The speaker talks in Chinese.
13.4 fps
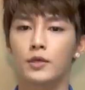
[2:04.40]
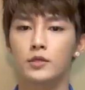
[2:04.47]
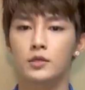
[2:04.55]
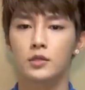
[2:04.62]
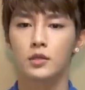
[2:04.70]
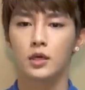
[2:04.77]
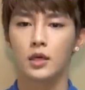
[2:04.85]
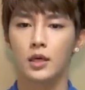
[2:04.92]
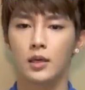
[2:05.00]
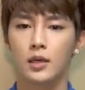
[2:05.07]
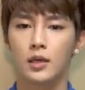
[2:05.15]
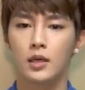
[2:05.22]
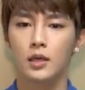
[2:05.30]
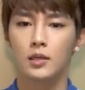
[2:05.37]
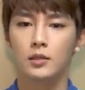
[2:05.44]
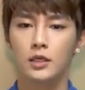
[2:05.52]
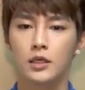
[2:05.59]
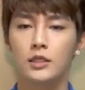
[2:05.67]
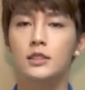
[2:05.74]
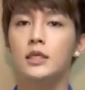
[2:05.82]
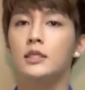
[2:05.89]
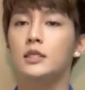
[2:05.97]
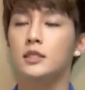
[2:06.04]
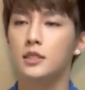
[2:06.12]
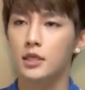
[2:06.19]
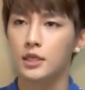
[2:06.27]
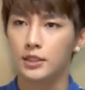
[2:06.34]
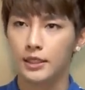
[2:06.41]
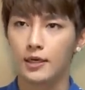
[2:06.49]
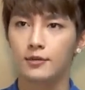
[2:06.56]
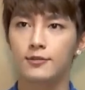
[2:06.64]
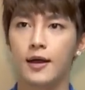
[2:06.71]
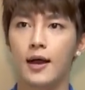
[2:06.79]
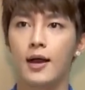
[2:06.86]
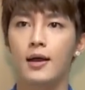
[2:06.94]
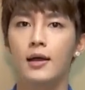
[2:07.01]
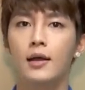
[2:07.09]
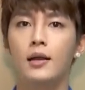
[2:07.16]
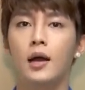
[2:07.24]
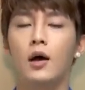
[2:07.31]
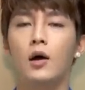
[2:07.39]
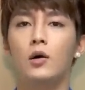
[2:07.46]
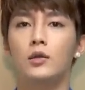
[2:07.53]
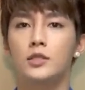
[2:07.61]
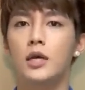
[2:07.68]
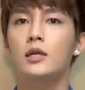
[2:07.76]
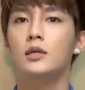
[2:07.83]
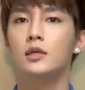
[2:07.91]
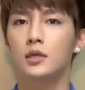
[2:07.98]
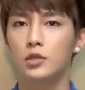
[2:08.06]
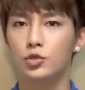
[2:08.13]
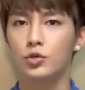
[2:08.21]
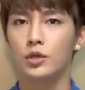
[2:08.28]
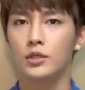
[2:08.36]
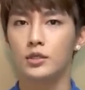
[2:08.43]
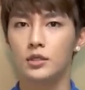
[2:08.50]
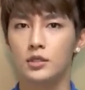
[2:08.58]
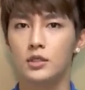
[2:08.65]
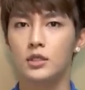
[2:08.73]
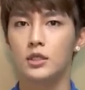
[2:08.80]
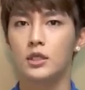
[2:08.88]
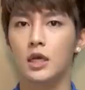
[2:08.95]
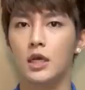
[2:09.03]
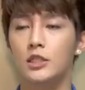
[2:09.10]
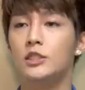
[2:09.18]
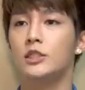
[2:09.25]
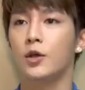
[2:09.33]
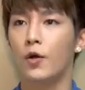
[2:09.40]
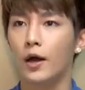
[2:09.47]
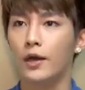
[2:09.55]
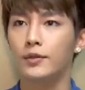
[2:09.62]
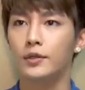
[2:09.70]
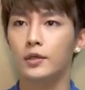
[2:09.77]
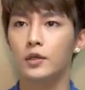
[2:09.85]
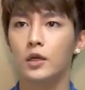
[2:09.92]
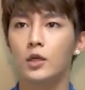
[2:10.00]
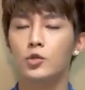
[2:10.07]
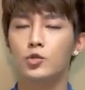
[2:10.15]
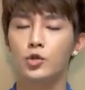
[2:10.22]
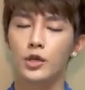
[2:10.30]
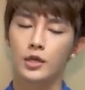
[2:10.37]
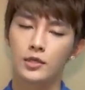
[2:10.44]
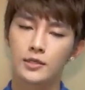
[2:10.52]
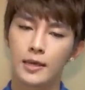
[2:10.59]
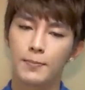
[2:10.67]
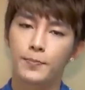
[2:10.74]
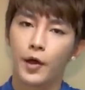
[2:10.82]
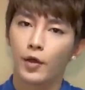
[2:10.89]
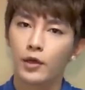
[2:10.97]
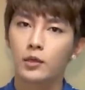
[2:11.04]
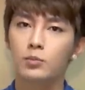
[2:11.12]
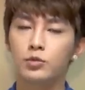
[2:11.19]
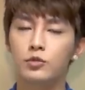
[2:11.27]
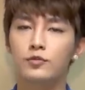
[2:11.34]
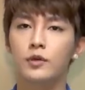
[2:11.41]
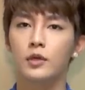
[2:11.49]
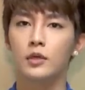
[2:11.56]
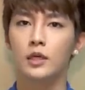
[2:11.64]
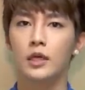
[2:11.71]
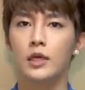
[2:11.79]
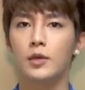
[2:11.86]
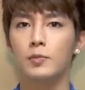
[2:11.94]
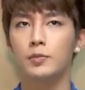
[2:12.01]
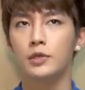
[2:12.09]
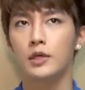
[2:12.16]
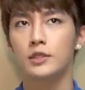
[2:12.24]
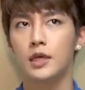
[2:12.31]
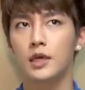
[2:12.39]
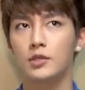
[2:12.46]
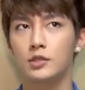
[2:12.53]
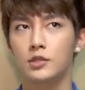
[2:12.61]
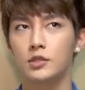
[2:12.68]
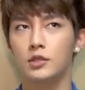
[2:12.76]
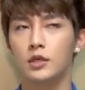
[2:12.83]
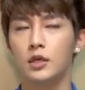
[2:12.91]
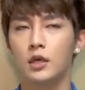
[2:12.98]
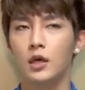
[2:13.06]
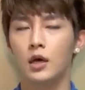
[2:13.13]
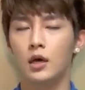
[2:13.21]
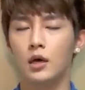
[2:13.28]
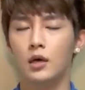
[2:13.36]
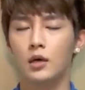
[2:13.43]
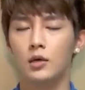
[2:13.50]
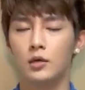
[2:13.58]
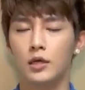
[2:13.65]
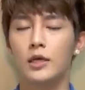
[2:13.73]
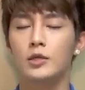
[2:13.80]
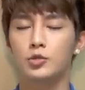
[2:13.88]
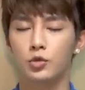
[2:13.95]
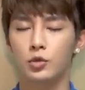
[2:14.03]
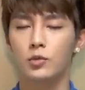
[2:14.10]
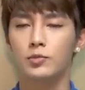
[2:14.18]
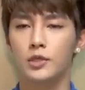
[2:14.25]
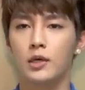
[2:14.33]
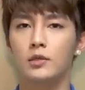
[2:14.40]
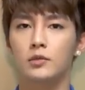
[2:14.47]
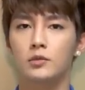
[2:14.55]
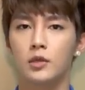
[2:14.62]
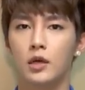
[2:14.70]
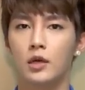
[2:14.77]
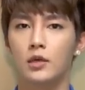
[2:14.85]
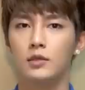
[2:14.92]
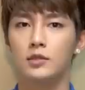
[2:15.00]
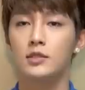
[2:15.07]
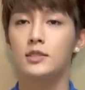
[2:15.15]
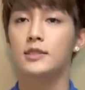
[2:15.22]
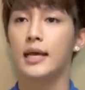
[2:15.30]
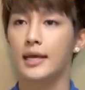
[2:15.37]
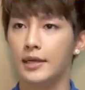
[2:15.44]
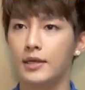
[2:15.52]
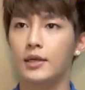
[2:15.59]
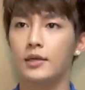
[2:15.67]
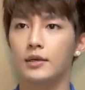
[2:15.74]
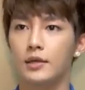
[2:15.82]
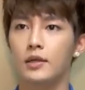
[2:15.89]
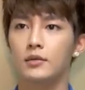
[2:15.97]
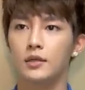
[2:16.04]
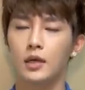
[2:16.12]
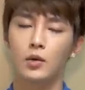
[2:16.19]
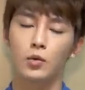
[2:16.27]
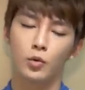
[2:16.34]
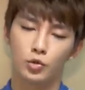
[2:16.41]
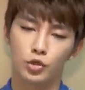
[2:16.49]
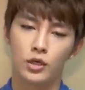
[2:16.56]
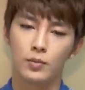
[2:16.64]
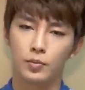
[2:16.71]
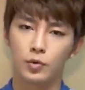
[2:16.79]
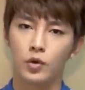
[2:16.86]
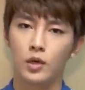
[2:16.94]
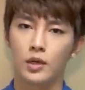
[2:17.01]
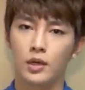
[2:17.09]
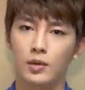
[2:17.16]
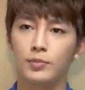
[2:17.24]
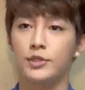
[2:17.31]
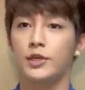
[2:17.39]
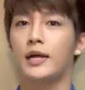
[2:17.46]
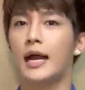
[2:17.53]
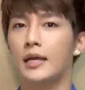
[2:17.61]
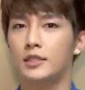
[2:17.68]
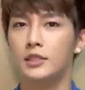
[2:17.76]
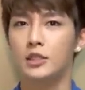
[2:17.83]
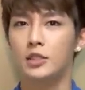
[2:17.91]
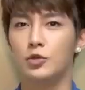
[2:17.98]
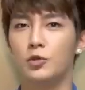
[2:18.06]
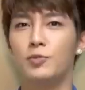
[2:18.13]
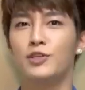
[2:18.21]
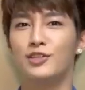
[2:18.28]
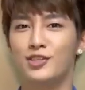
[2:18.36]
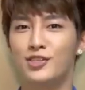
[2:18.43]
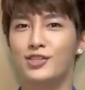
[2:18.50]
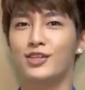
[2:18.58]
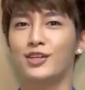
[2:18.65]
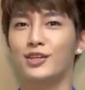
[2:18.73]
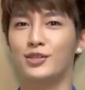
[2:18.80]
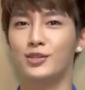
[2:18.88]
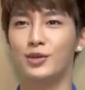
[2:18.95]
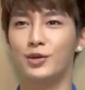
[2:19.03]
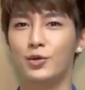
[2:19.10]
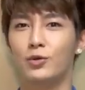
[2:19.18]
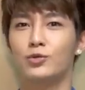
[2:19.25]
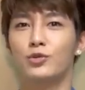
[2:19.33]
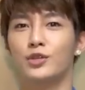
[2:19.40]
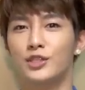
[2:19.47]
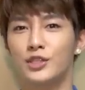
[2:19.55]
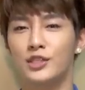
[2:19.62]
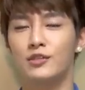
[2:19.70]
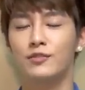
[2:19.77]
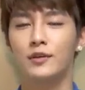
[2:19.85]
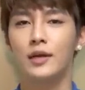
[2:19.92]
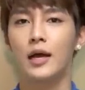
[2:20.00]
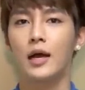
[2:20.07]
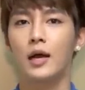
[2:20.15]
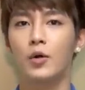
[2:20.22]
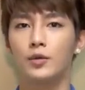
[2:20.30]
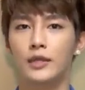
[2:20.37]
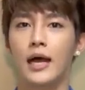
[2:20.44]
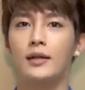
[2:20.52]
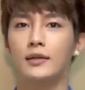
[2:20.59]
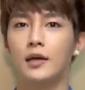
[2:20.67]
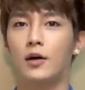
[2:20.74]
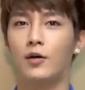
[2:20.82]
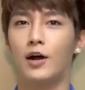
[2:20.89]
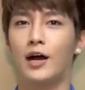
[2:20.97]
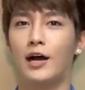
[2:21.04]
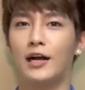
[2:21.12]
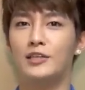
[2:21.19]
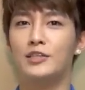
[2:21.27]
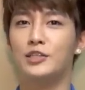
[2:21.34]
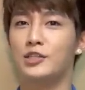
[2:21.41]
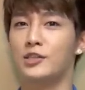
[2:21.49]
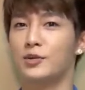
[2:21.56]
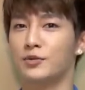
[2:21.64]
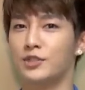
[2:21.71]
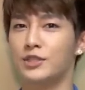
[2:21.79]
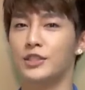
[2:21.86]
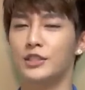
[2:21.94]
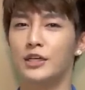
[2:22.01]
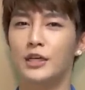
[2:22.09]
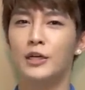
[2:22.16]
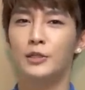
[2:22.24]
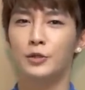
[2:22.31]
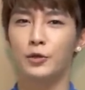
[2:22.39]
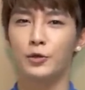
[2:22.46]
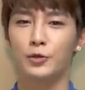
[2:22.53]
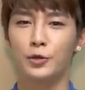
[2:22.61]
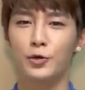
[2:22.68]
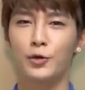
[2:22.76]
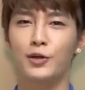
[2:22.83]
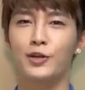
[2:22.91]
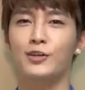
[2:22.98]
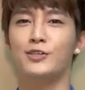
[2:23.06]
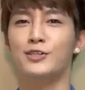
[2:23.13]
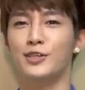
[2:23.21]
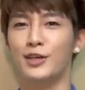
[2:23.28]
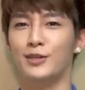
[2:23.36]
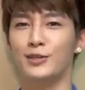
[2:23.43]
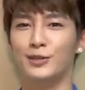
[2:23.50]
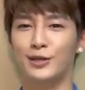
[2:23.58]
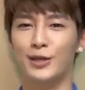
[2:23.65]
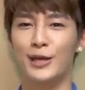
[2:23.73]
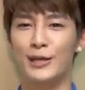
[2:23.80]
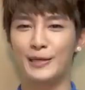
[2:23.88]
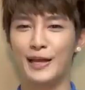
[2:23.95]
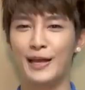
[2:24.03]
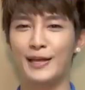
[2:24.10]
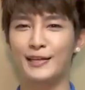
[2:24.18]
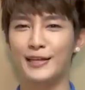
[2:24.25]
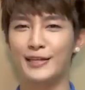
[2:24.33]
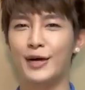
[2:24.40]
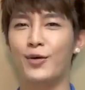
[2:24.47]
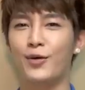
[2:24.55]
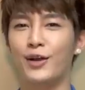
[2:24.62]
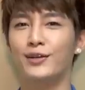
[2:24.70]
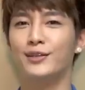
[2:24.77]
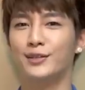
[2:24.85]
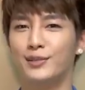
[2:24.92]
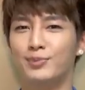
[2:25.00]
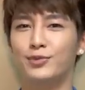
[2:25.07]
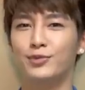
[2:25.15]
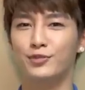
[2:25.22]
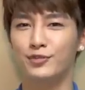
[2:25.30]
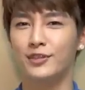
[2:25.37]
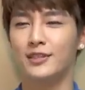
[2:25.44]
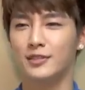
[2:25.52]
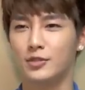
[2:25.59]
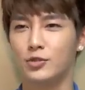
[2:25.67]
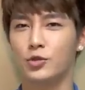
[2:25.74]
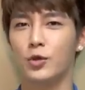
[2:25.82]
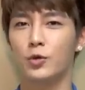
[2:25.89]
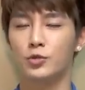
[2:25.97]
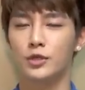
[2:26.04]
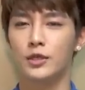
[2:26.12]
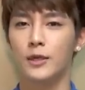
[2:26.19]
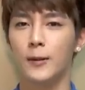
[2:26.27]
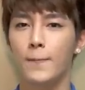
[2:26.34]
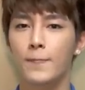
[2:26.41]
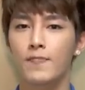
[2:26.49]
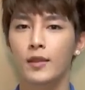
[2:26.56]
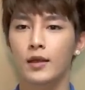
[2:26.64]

品是可以更接近自己的想法。然后唱的歌曲也是自己很喜欢的，所以在表演的部分可以比较像是，呃，可以说比较呃自在一点点。那我觉得不会比较开心，因为毕竟四个人的时候，工作的气氛啊，或打闹啊，一起吃东西，都都有各自很可以带给大家欢乐的部分。所以我觉得，